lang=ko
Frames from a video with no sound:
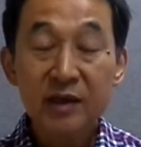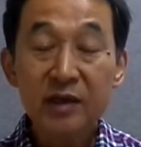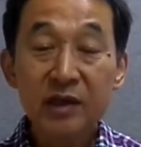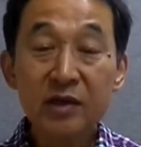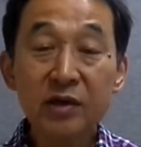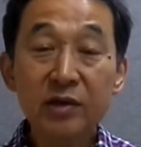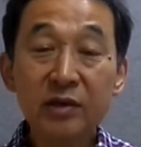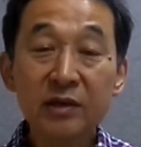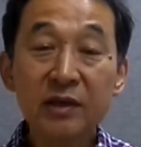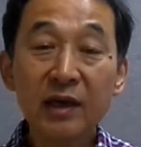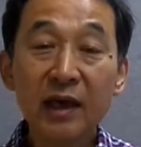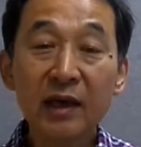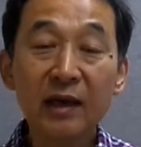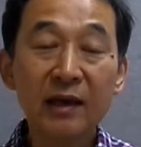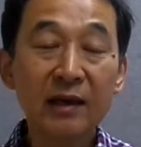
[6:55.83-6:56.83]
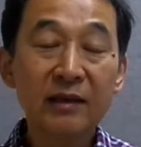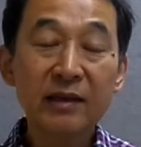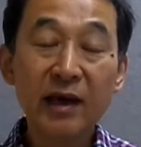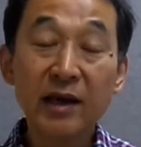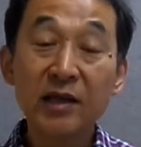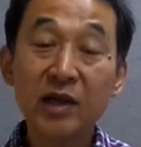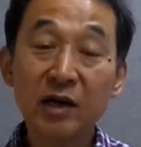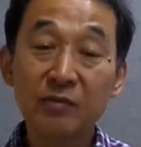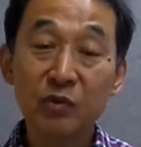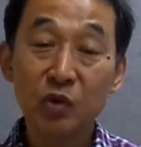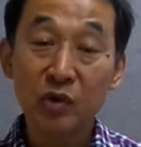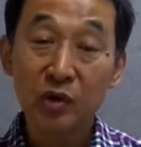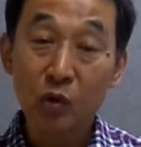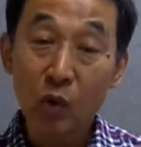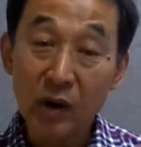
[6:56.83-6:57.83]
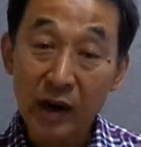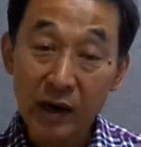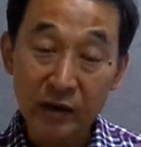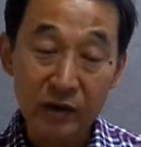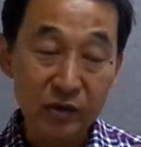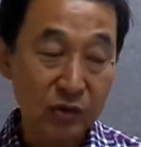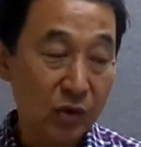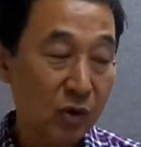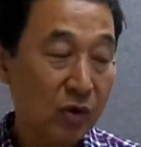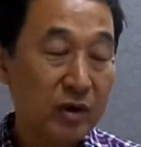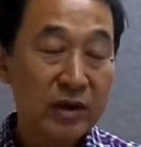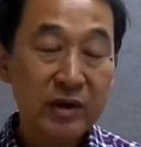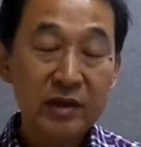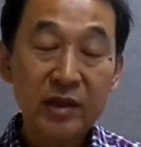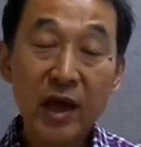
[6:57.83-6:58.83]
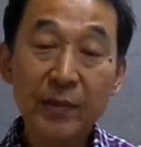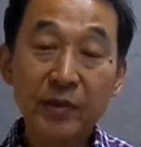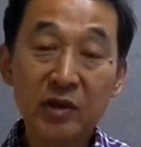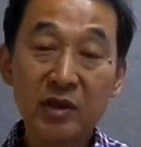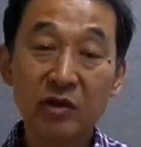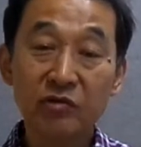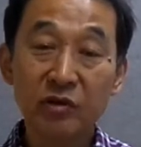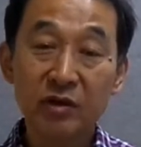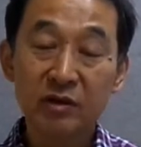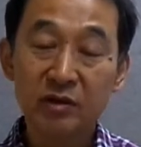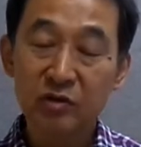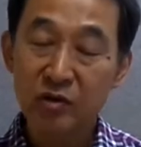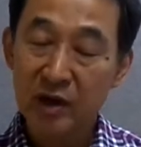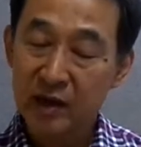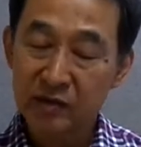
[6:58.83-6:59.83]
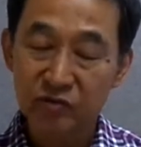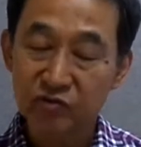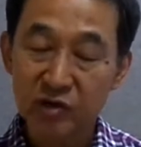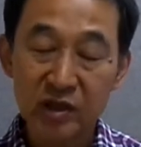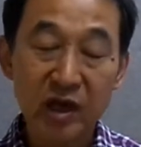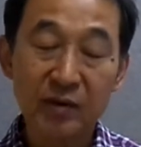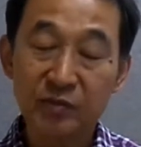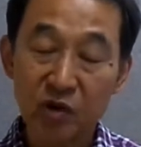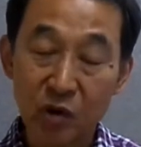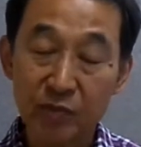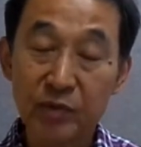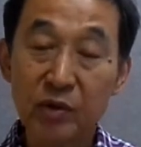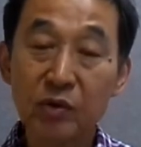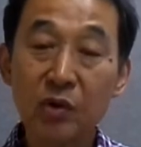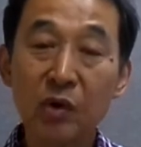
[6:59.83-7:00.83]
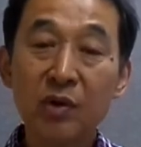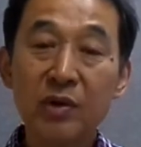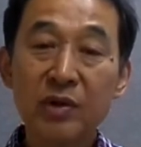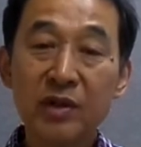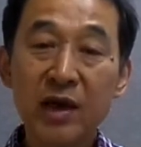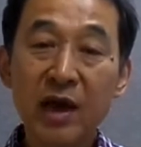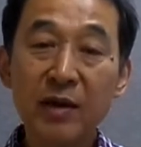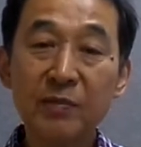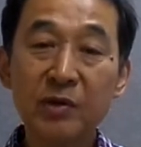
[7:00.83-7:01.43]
이것은 이제 탈의 사금조 길이 올라간 것이고 세 번째 그리고 아, 유리 사업자 없었고 세